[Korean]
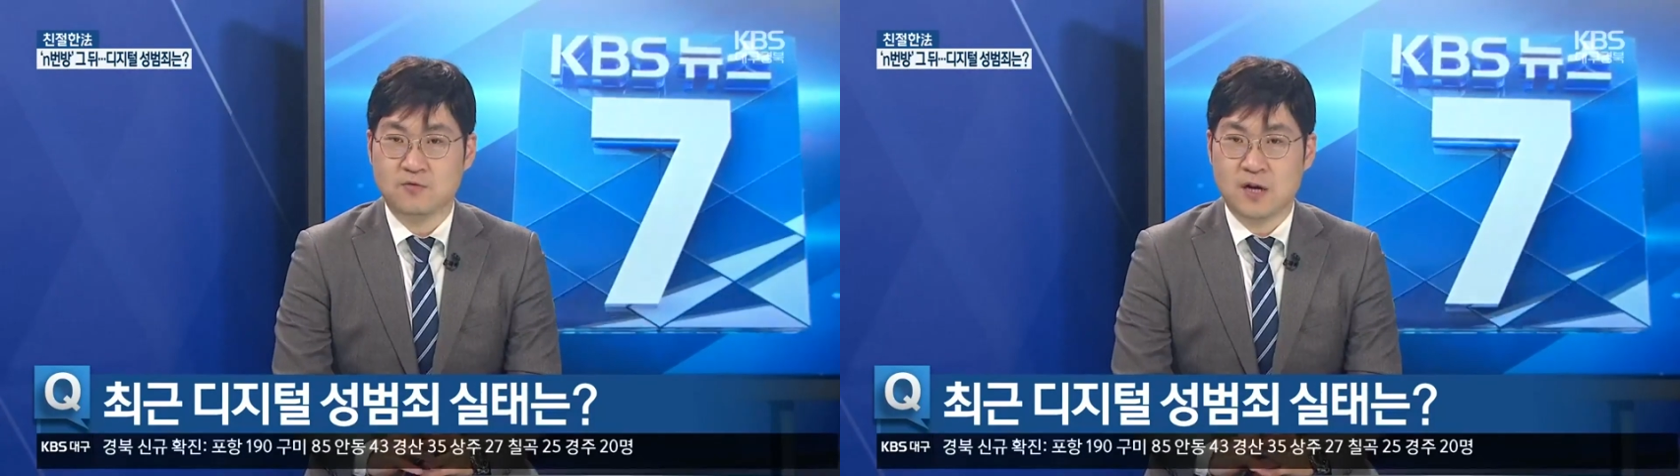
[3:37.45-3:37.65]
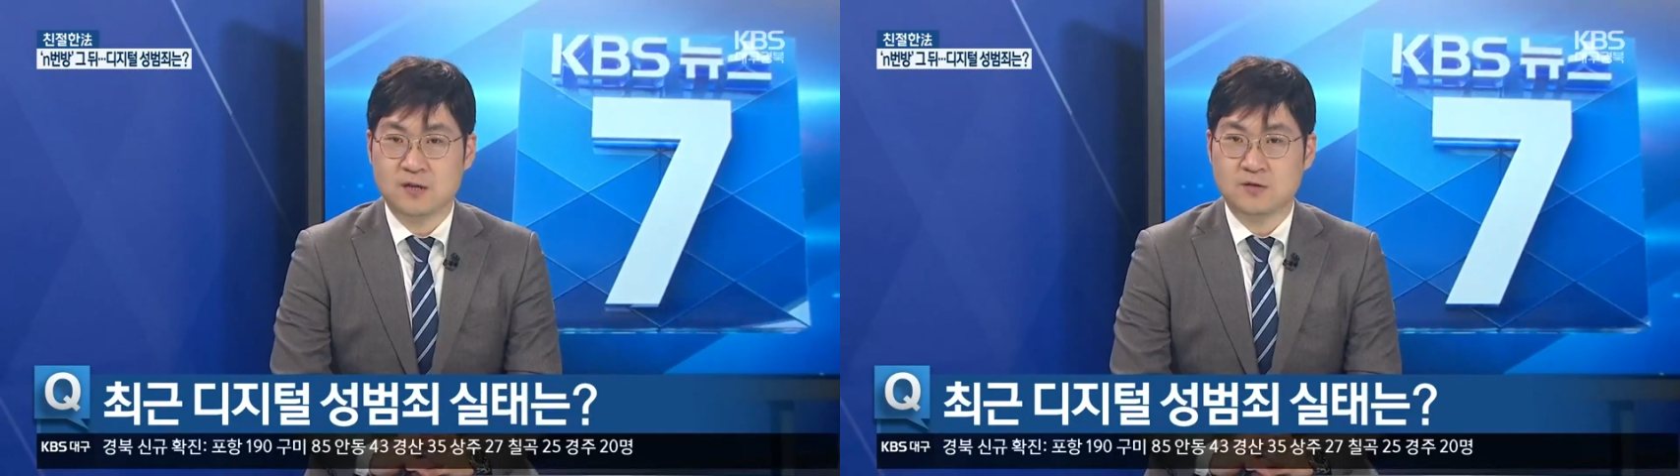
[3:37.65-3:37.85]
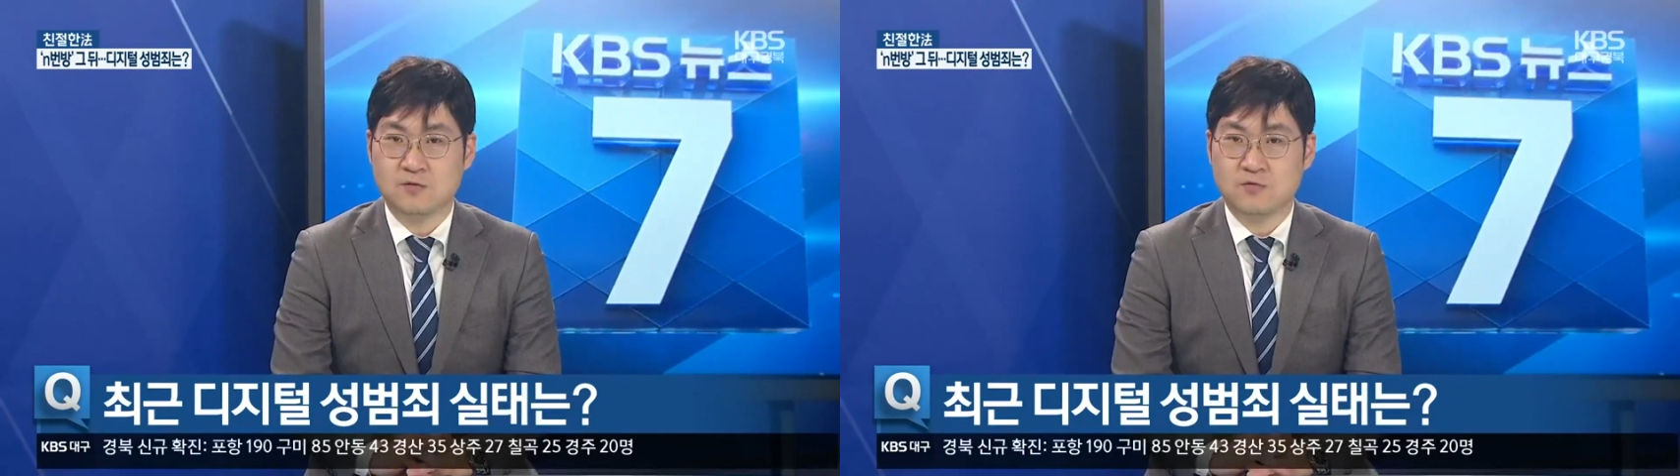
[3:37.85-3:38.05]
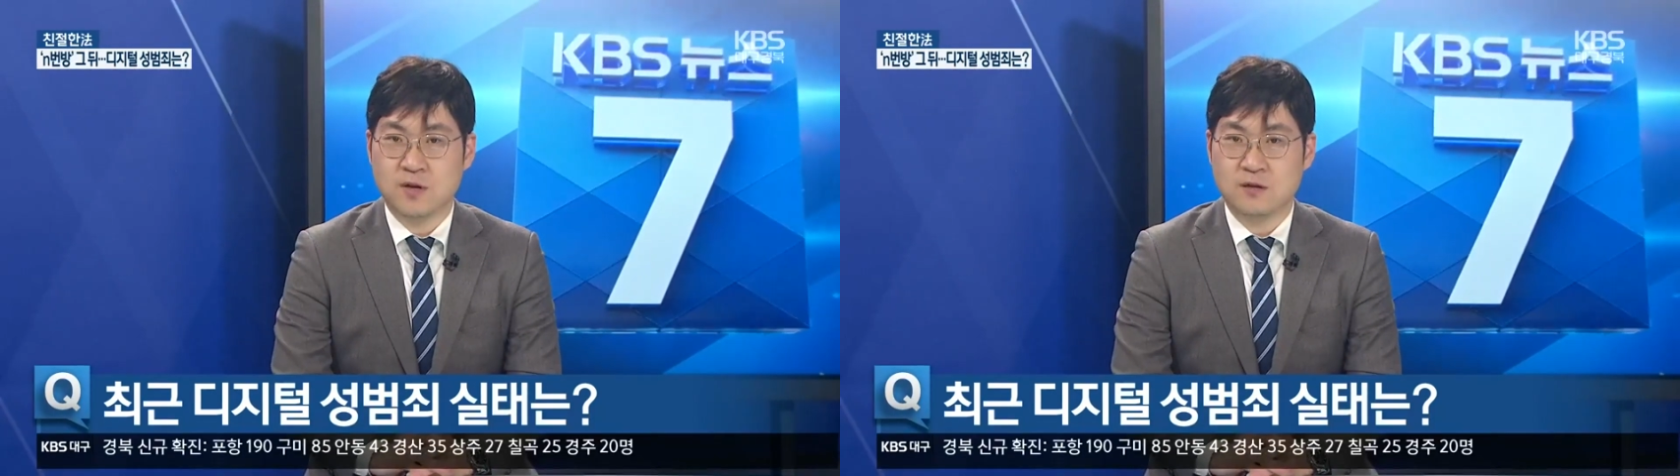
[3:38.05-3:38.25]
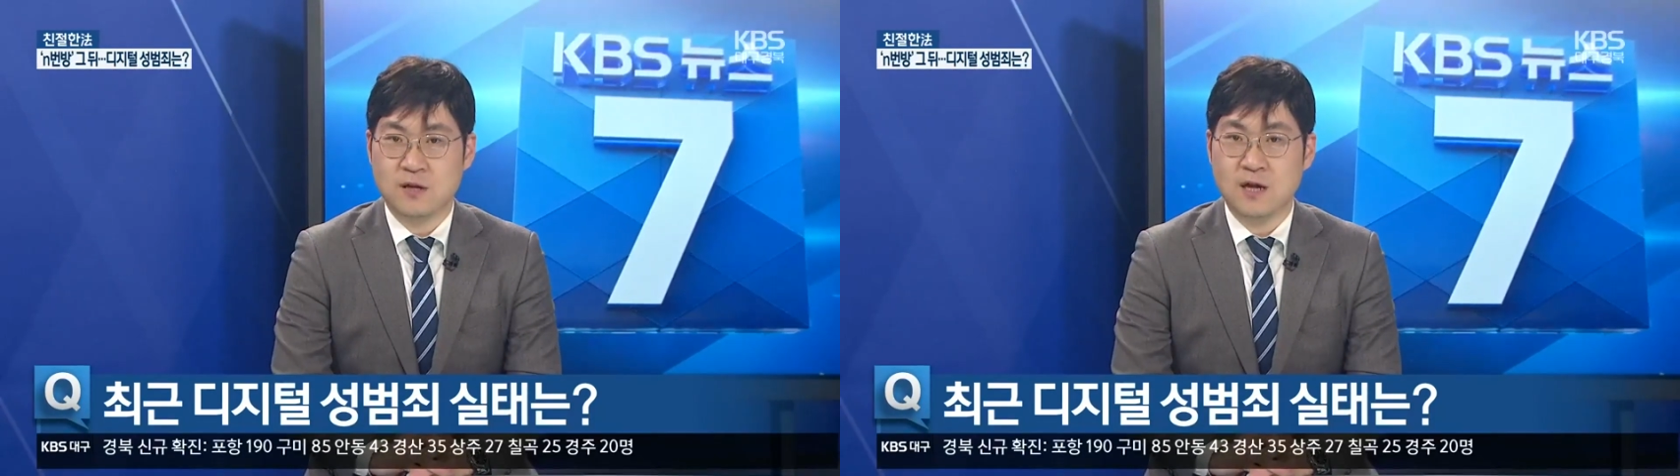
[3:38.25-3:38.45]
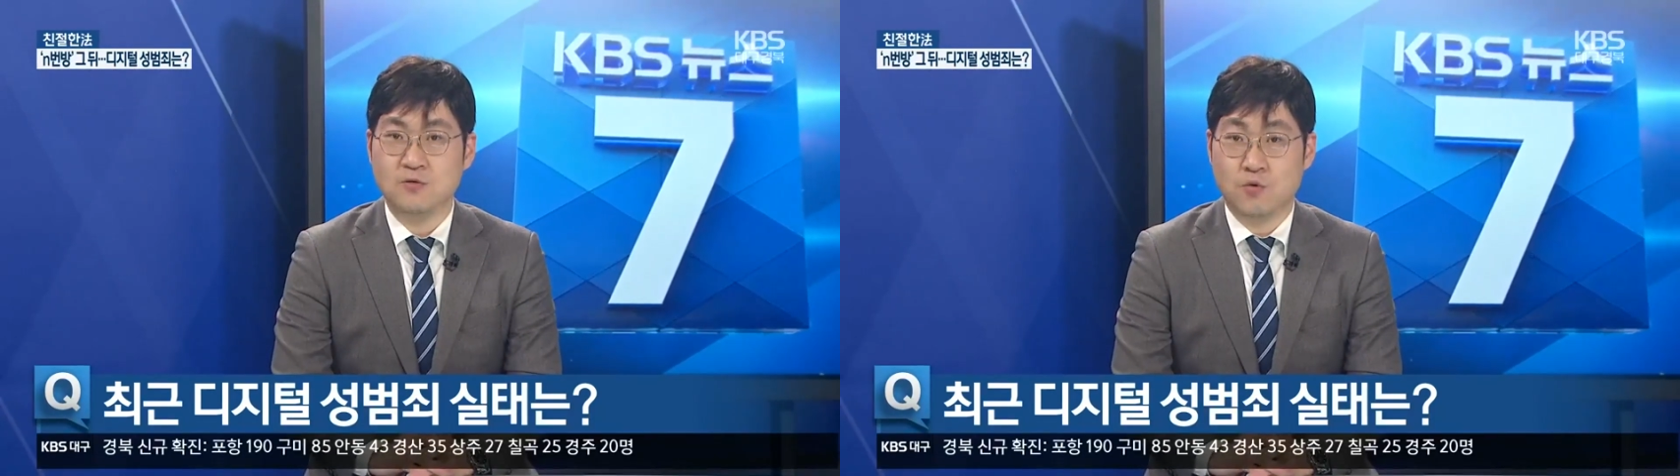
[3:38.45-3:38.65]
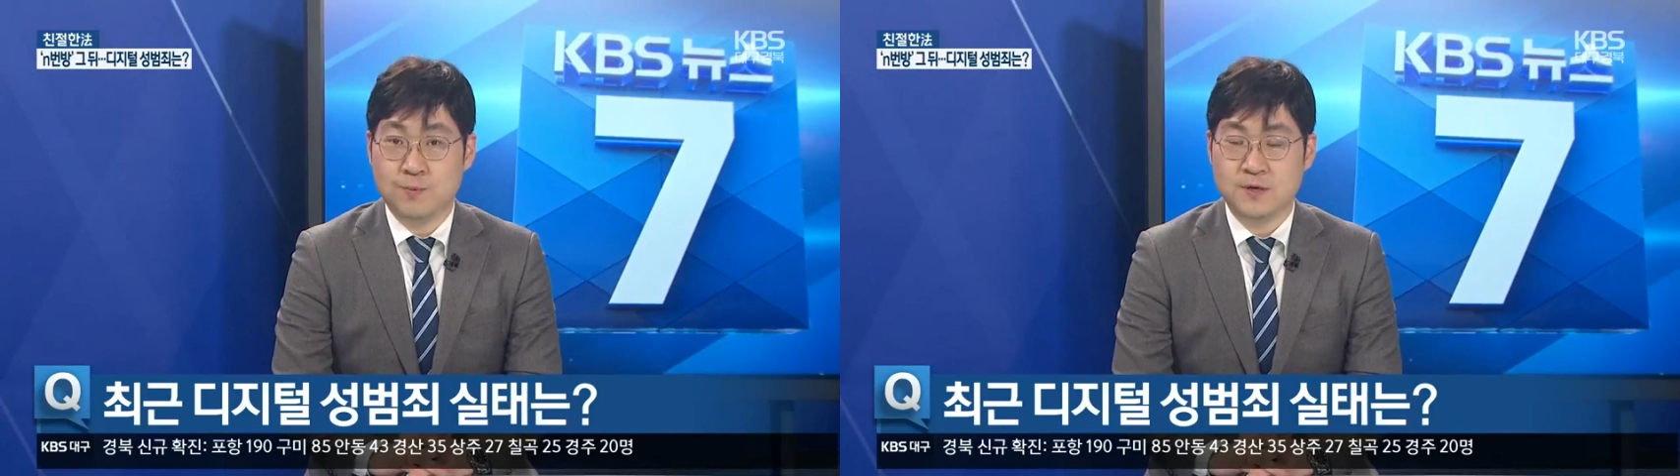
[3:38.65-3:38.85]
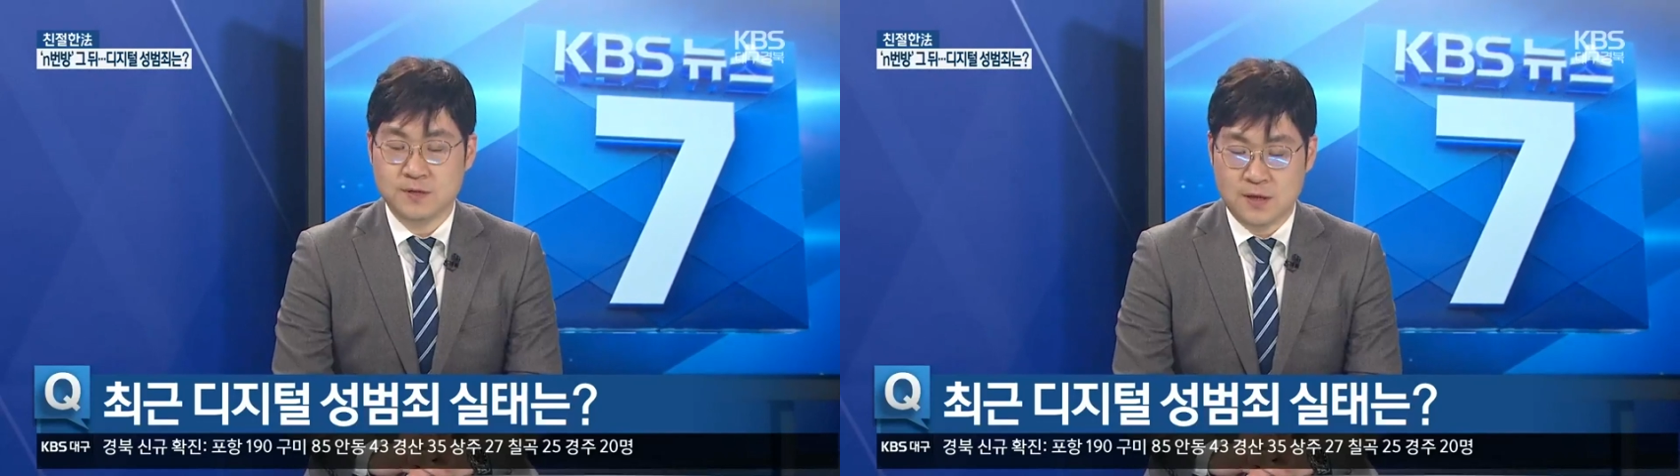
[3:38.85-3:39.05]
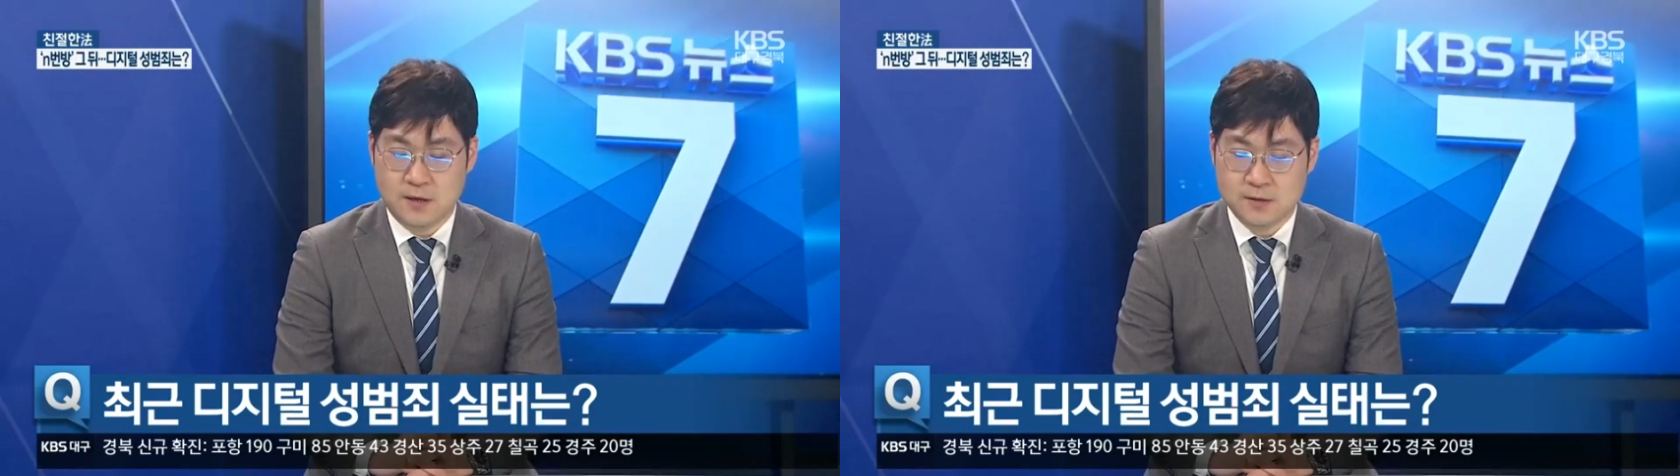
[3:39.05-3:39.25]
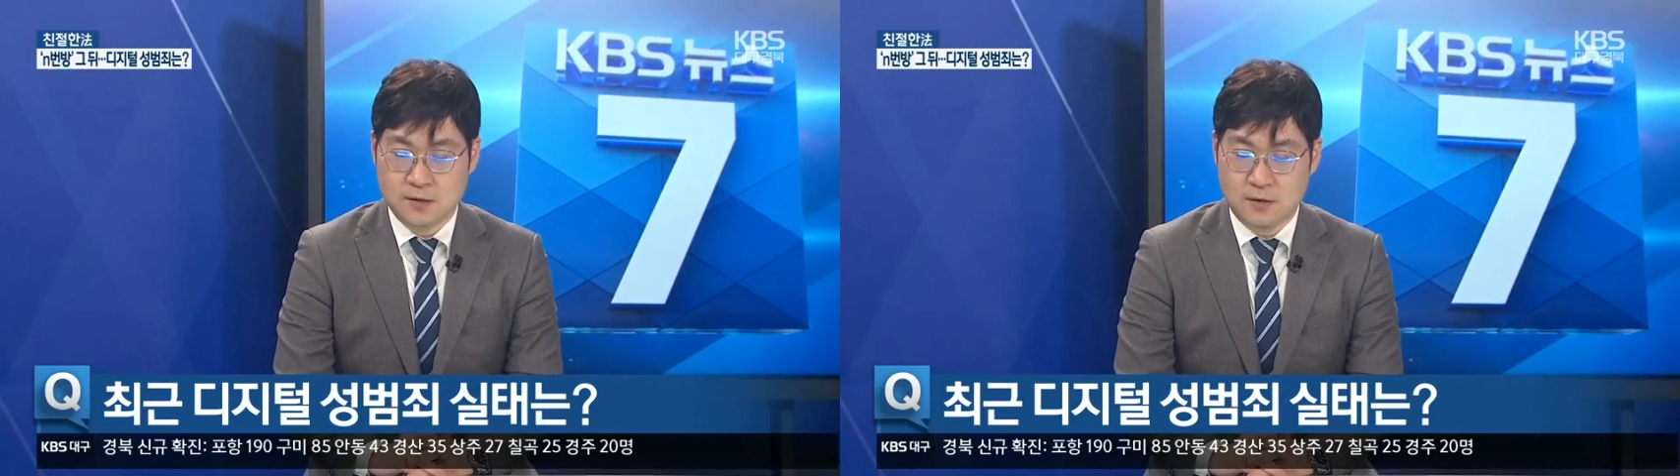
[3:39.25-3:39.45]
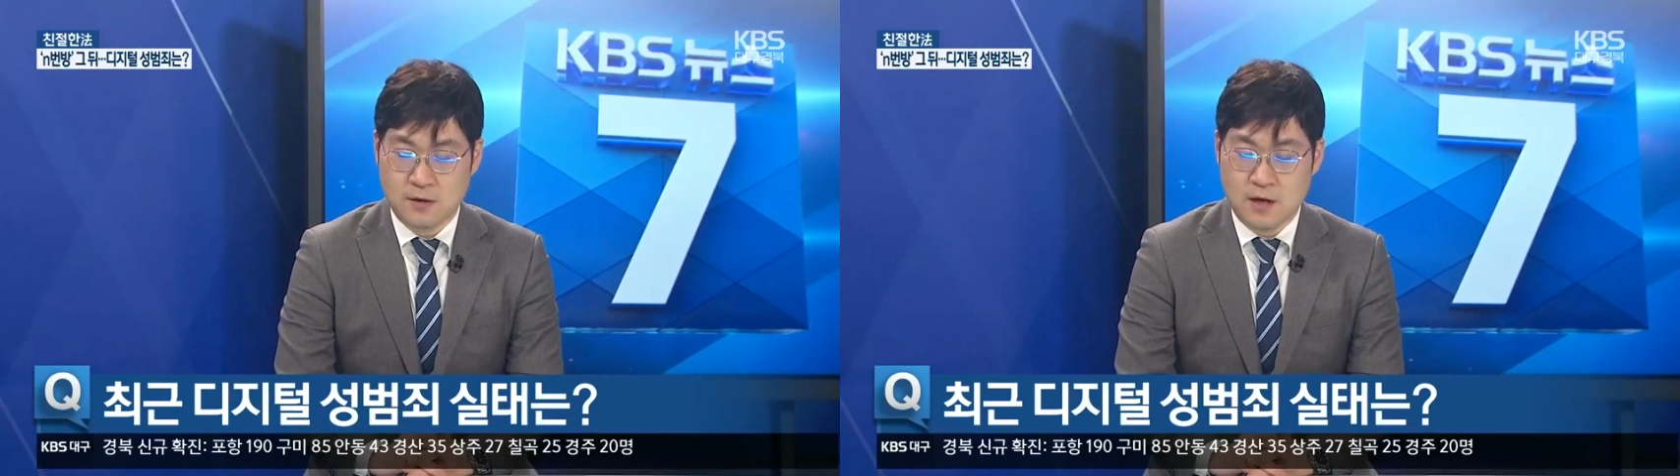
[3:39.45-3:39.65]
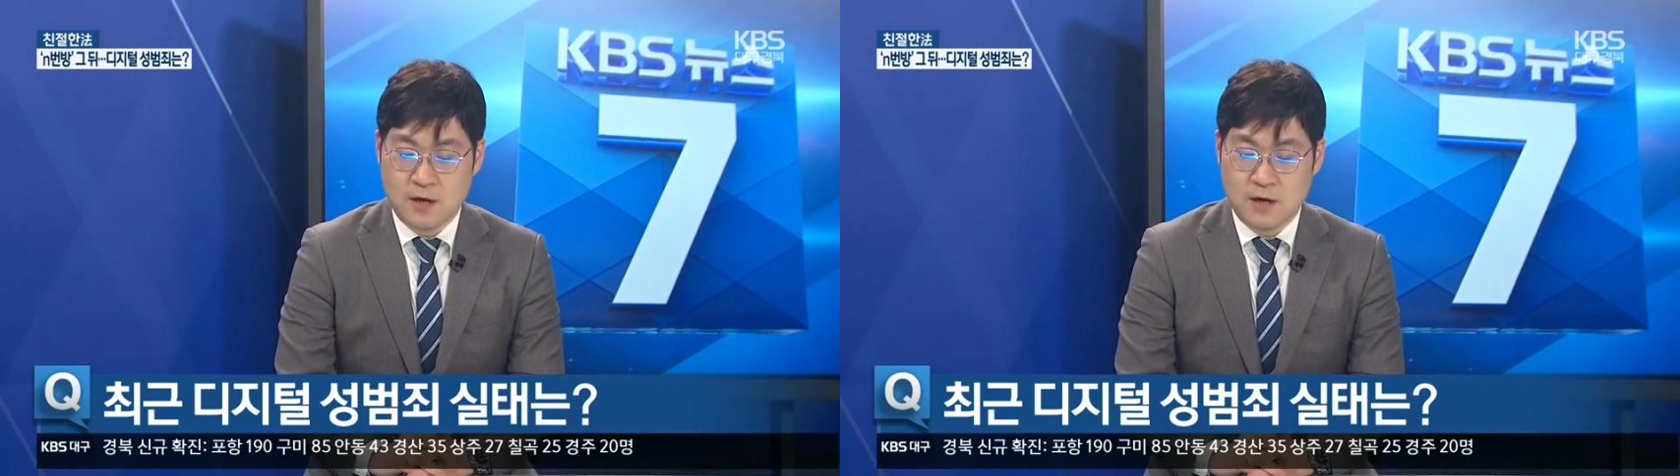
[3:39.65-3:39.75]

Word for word: 달서구에 있는 한 오피스텔에서